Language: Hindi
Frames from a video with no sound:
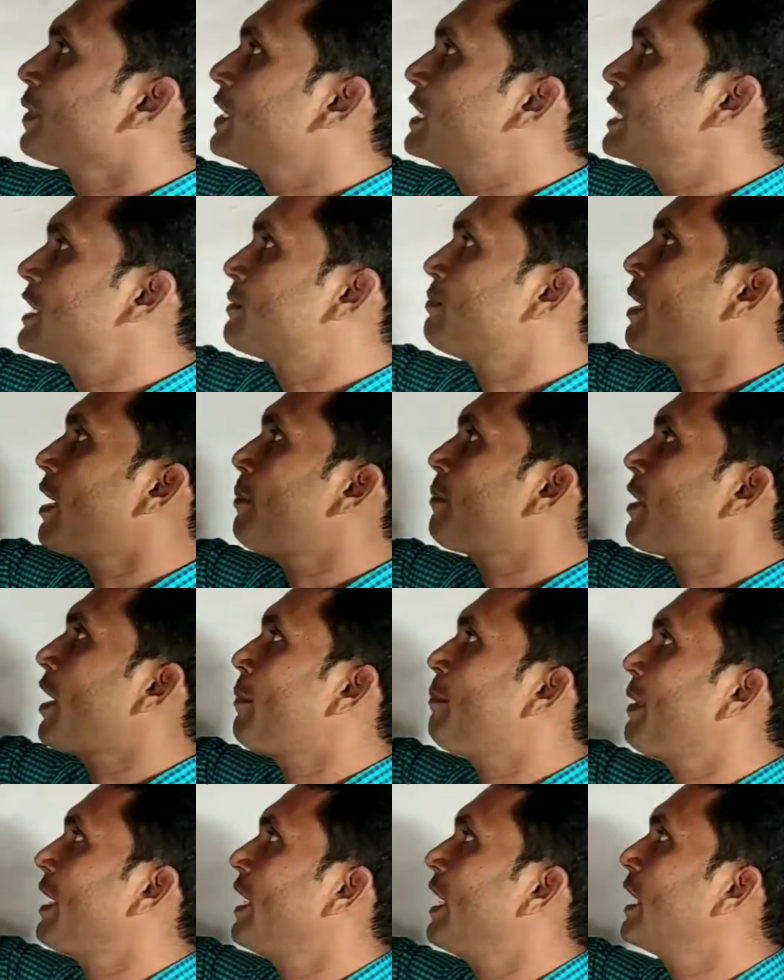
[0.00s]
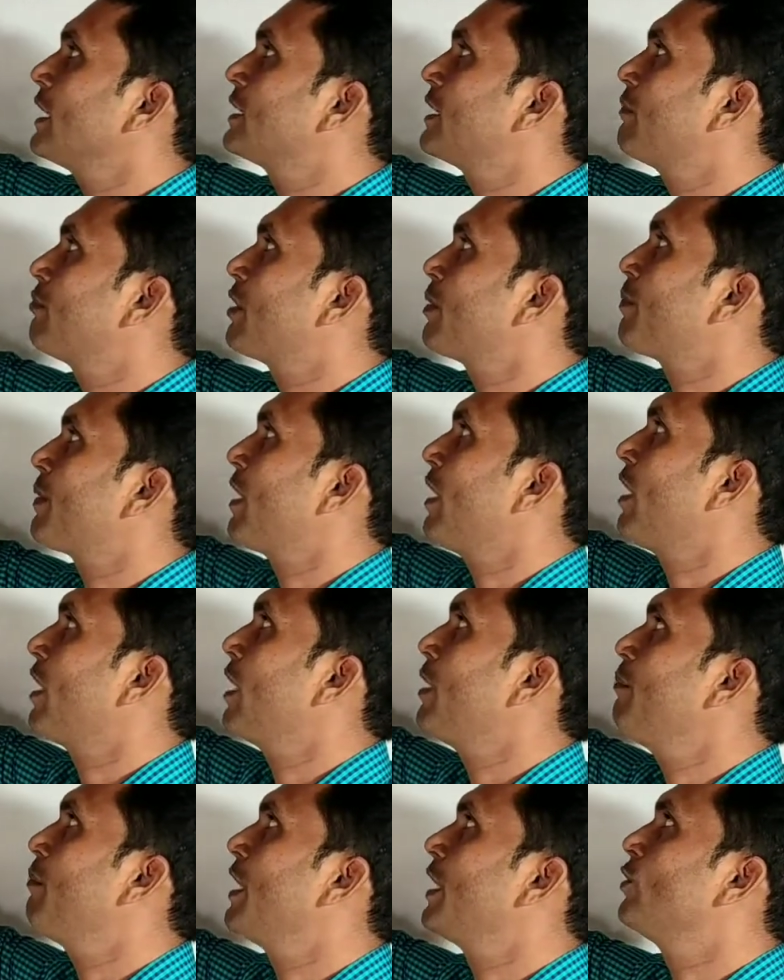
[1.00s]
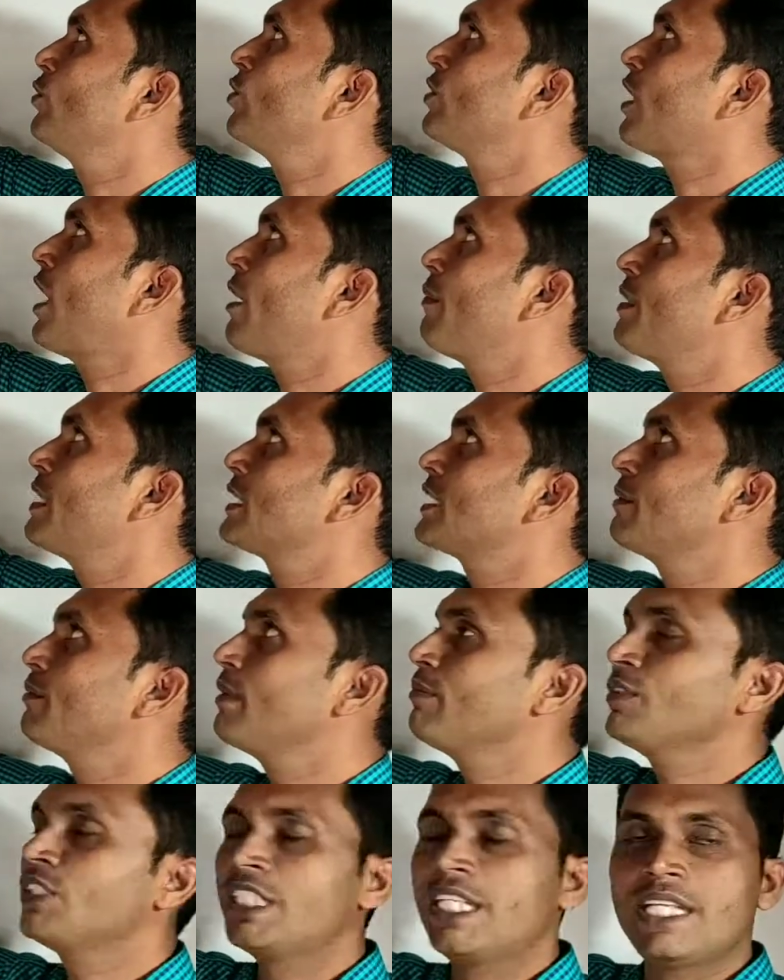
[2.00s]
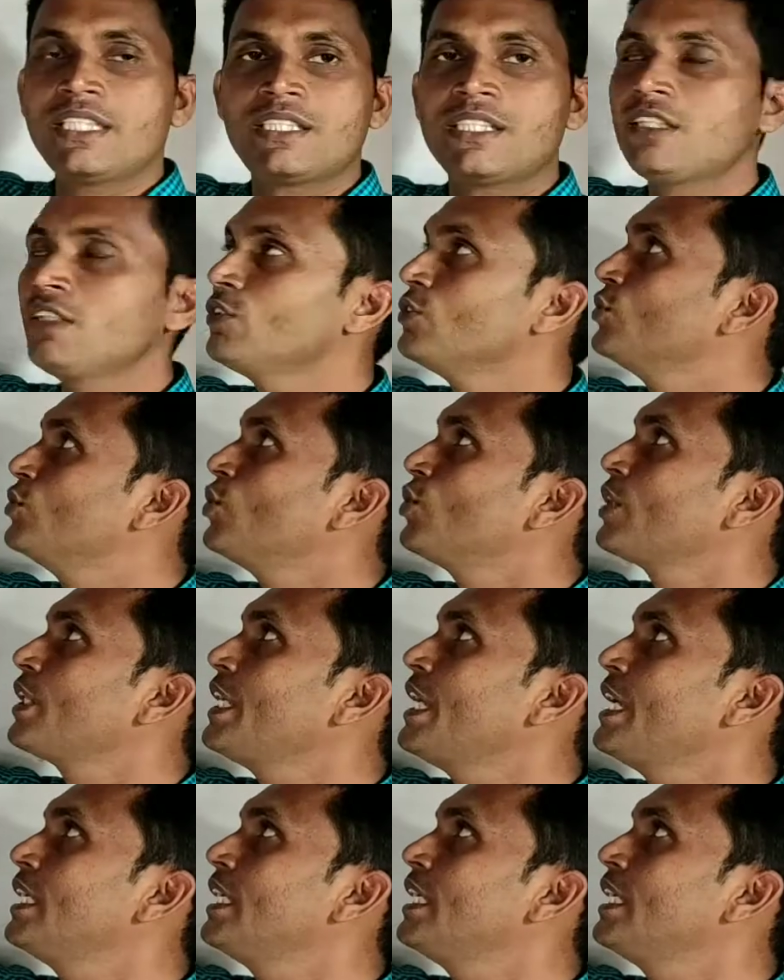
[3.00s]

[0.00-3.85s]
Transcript: जिसमें आपका पहला चैप्टर पढ़ा रहे हैं वैद्युत आवेश एवं क्षेत्र जो कि